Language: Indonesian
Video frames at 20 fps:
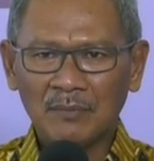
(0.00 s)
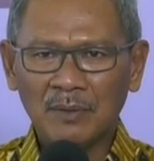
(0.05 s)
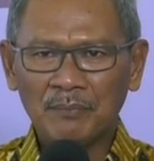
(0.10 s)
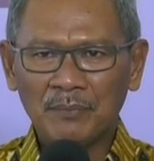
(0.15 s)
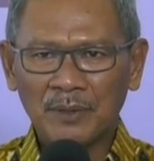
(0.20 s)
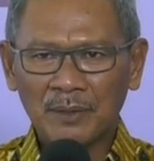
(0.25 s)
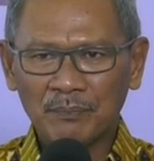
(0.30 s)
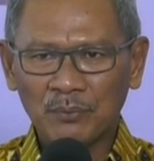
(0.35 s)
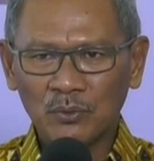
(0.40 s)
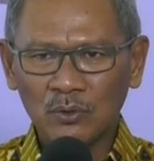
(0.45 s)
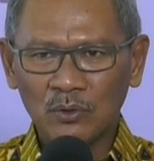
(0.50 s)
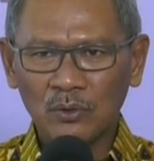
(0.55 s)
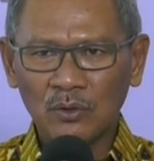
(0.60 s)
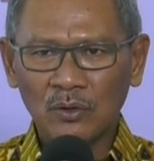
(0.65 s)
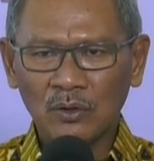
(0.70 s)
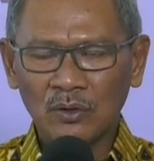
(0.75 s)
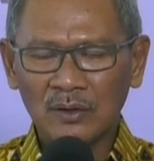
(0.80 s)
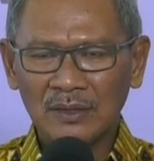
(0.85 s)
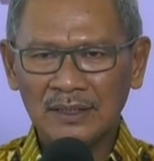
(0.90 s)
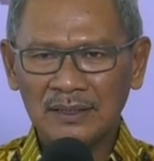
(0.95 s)
akan
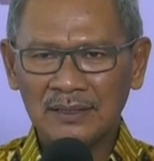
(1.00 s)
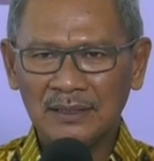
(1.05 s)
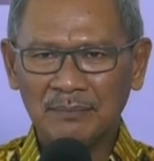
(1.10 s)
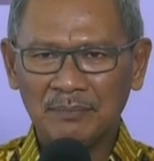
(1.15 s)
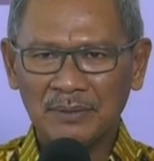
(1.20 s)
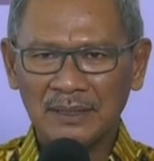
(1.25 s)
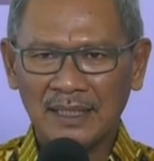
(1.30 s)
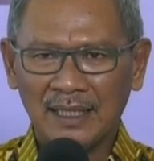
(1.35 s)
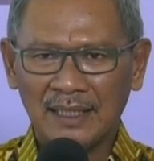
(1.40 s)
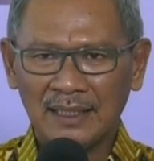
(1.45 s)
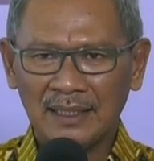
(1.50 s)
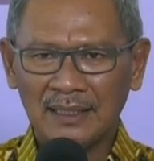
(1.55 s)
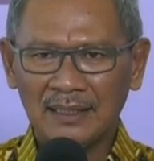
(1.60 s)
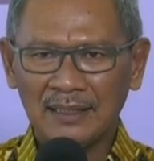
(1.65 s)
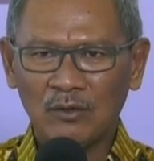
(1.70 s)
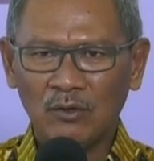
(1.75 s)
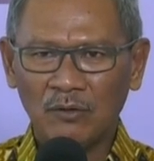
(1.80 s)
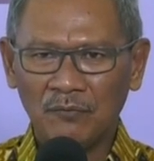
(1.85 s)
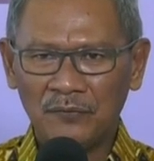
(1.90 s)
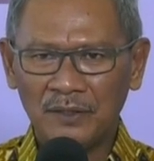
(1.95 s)
memperburuk kondisi
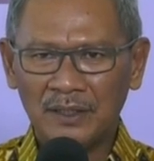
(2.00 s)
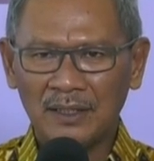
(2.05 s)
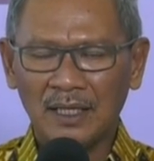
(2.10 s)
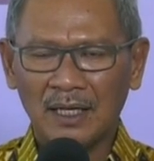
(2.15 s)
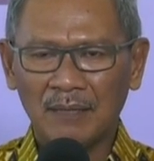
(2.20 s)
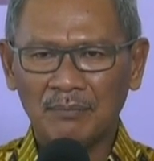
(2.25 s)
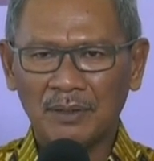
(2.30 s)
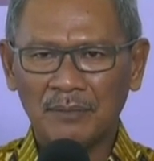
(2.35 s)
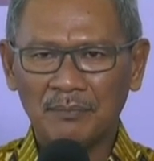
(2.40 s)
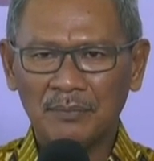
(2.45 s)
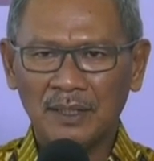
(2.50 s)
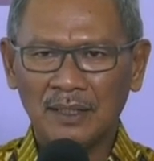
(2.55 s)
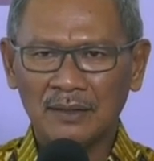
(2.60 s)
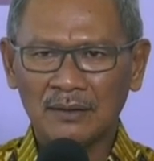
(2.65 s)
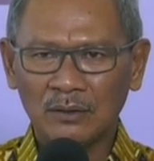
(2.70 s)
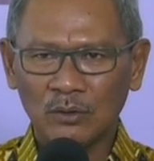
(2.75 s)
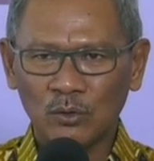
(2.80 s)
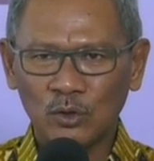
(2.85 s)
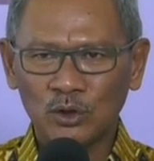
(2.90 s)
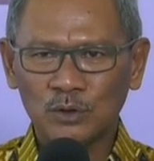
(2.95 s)
penyakit COVID
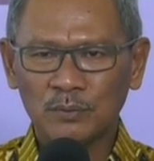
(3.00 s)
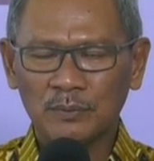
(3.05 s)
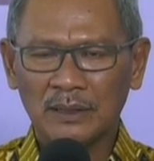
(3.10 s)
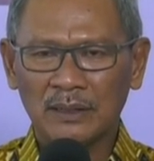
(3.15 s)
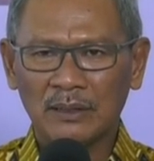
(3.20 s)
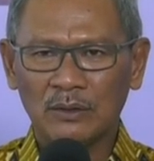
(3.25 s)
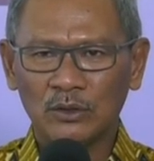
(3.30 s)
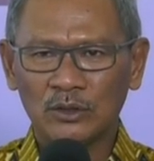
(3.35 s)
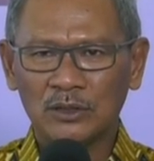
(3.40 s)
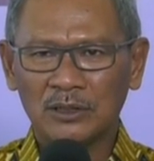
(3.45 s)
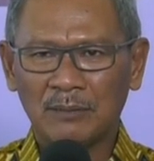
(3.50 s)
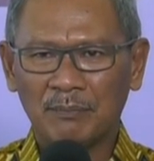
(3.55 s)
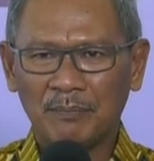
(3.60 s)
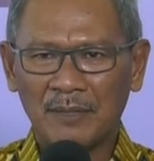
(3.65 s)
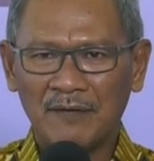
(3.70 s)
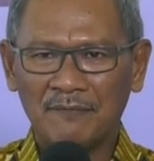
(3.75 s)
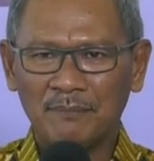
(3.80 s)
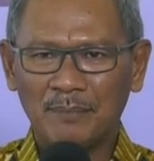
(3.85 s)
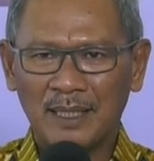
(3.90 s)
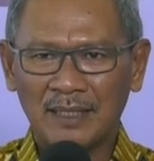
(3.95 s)
apabila
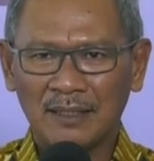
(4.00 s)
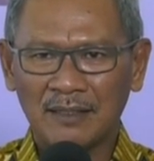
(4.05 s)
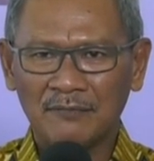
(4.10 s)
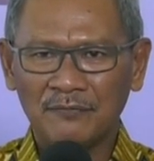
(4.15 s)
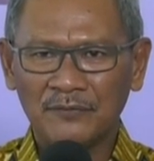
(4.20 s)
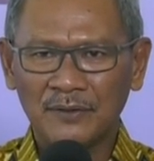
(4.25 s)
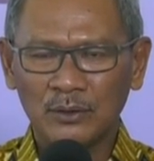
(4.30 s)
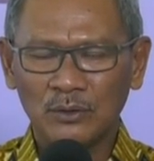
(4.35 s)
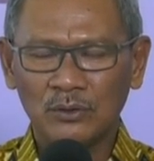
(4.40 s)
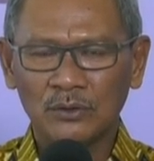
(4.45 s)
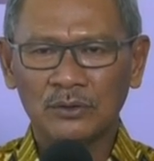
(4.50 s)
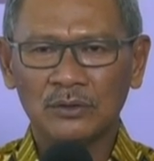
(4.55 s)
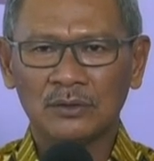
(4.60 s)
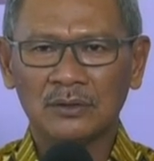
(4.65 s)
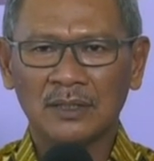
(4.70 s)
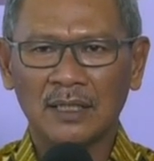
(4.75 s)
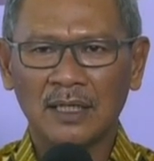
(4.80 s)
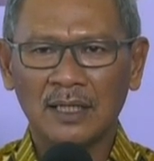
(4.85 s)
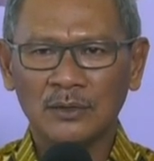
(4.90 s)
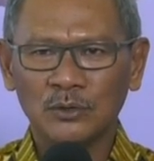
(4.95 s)
terus-menerus terpapar
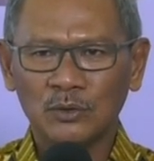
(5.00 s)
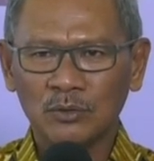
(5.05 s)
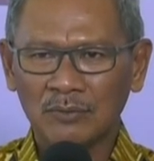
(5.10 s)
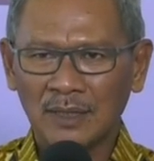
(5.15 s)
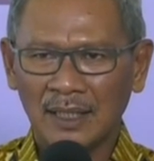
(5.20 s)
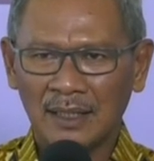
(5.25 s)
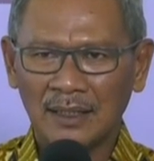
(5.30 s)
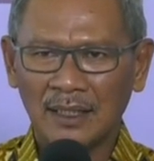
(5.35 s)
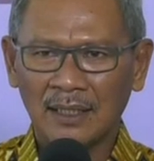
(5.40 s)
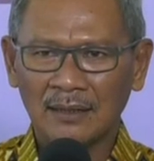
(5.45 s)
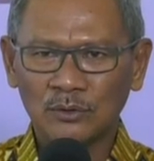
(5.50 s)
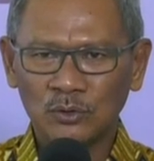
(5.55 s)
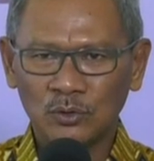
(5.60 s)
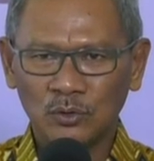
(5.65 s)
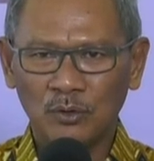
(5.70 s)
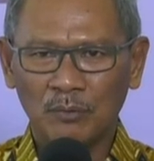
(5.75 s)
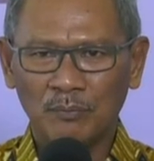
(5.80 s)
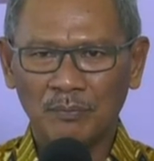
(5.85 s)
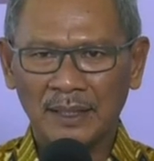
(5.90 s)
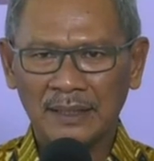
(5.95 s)
virus dengan jumlah
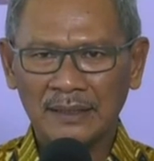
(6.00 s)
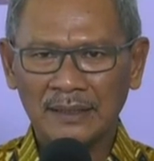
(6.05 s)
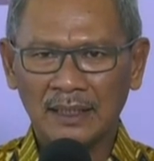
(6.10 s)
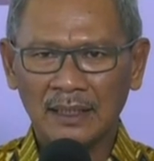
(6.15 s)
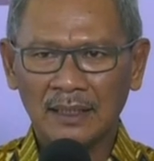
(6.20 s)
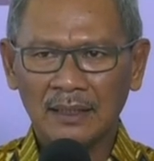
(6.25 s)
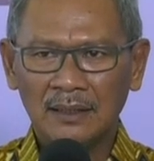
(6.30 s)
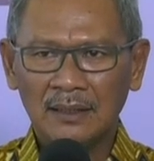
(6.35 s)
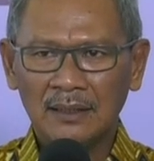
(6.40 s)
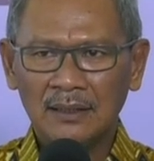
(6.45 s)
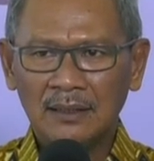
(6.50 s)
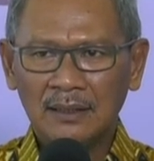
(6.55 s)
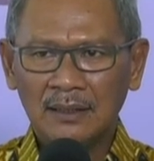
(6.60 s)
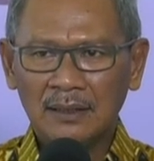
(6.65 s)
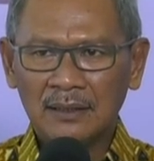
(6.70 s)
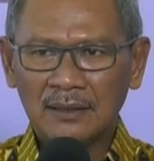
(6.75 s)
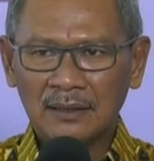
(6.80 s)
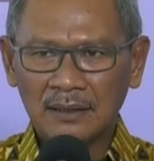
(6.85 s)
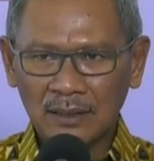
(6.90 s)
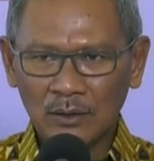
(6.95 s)
yang cukup banyak.
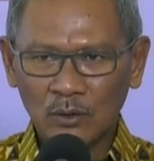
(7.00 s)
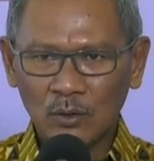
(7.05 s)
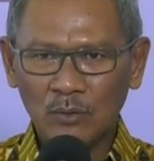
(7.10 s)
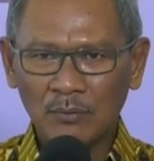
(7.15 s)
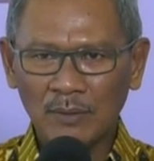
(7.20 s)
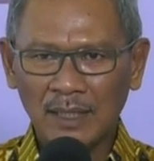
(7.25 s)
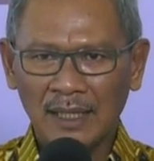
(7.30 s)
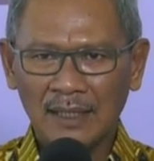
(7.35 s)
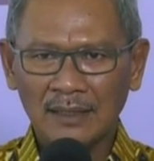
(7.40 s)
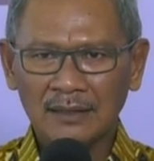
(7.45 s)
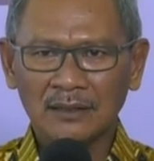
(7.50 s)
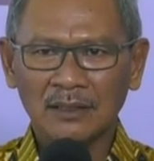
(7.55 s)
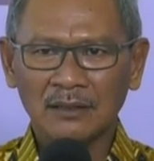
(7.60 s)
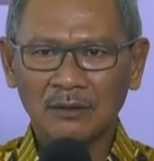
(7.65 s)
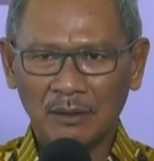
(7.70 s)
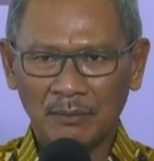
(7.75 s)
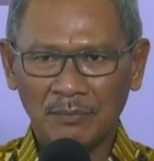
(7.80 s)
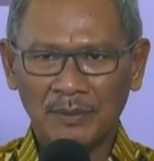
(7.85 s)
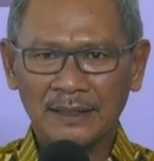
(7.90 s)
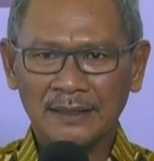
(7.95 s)
Di
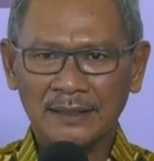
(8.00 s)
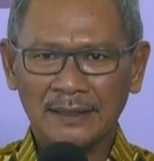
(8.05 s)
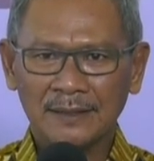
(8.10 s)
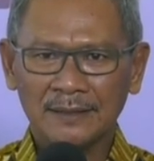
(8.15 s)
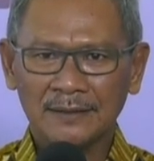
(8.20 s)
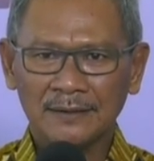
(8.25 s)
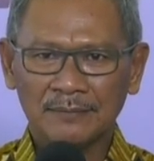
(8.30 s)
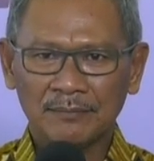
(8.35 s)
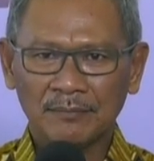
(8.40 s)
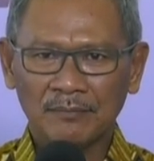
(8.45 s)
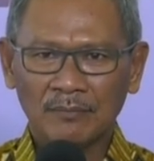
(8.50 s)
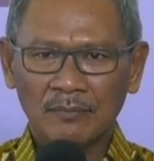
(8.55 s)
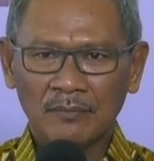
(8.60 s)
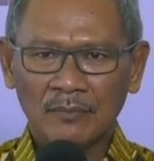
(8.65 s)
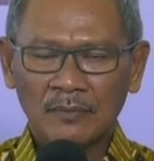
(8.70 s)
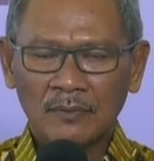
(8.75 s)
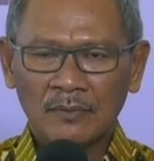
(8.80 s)
rumah jawabannya.